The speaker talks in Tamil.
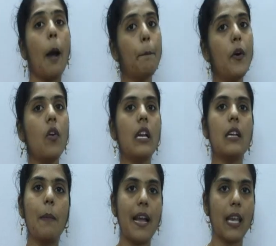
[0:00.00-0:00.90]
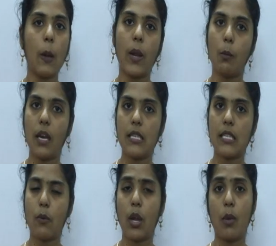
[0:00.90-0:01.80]
அப்போ உங்களுக்கு பேங்கிங் வேணுமா
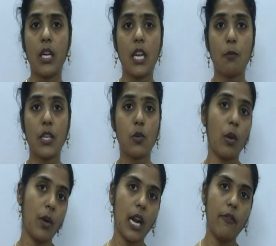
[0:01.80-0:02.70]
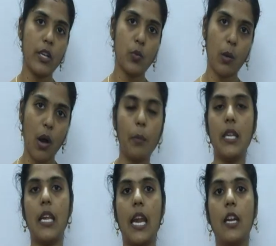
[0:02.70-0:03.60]
எஸ்எஸ்சி வேணுமா டிஎன்பிஎஸ்சி வேணுமா ரயில்வேஸ் வேணுமா
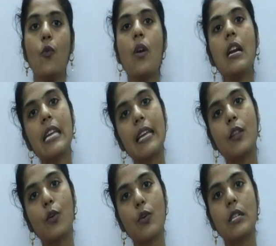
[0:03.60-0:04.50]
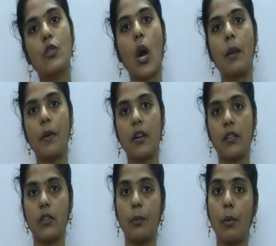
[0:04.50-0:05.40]
அப்படின்னு கேட்டு உங்களுக்கு எந்த கோர்ஸை ஜாயின்
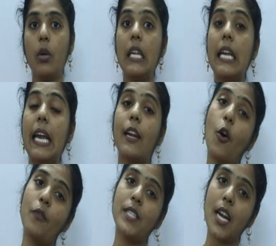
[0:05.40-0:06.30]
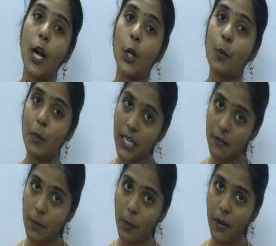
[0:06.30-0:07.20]
பண்ணுறதுக்கு விருப்பமோ நீங்கள் என்ன ஆஃபீஸர் ஆகணும்
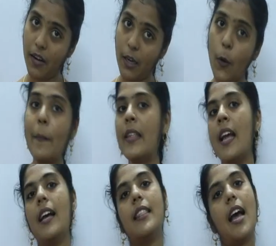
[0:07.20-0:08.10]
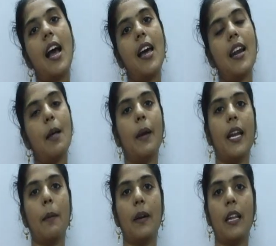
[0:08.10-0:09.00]
அப்படின்னு விருப்பப்படுறீங்களோ தாராளமாக
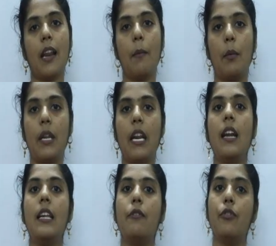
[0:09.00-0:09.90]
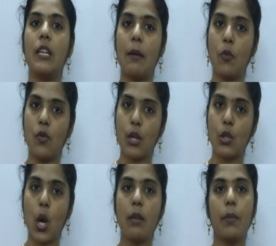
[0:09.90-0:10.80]
என்ன பண்ணிக்கலாம் அப்படின்னா நீங்கள் ஃபுல் டைம் கோர்ஸில்
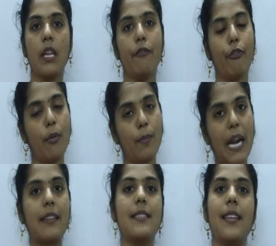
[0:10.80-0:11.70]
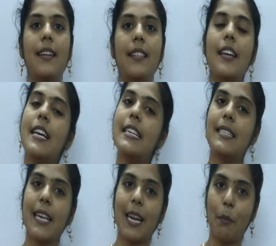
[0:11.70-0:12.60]
ஜாயின் பண்ணி ஃபுல் ப்ராக்டிஸ் எடுத்து
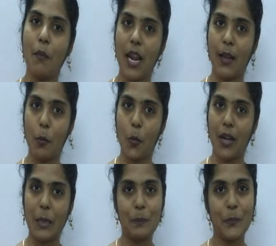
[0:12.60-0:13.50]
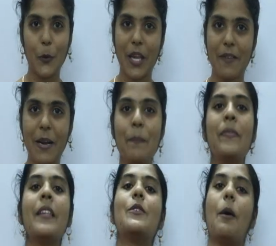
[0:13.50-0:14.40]
சீக்கிரமே வேலைக்கு போயிடலாம் ஓகேவா
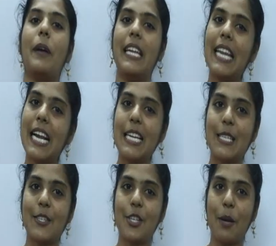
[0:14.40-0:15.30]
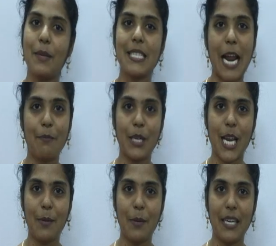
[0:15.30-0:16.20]
ஸோ அப்போ இன்றைக்கான செஷனை நம்ம ஸ்டார்ட்
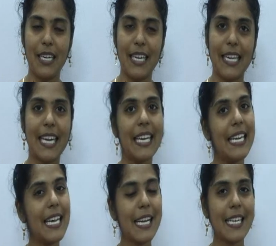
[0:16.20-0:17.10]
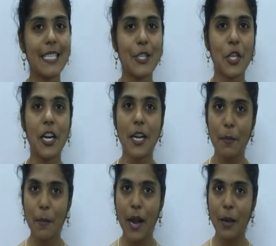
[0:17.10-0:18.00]
பண்ணலாம் அப்படின்னு நினைக்கிறேன் இன்றைக்கான செஷனில்
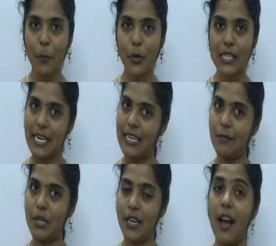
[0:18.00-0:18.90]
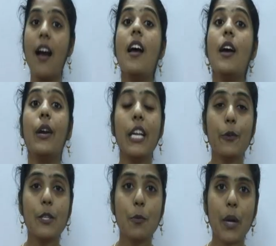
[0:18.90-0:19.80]
நம்ம பார்க்க போகிறது என்ன அப்படின்னா
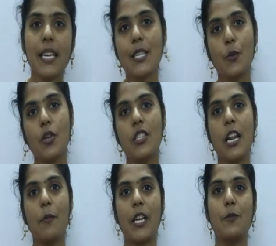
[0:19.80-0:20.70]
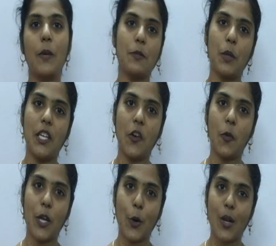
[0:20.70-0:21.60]
ரெடியூஸ்டு ப்ரைஸ் அண்ட் ஒரிஜினல் ப்ரைஸ் பேஸ்
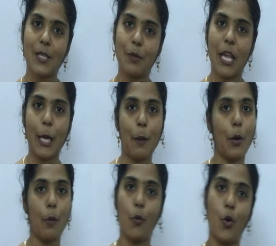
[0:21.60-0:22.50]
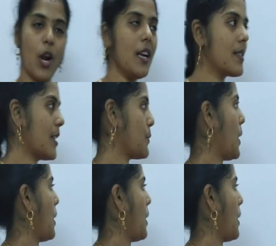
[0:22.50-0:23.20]
பண்ணியிருக்கக்கூடிய கான்செப்ட் தான் என்ன பண்ண போகிறோம்னா டிஸ்கஸ்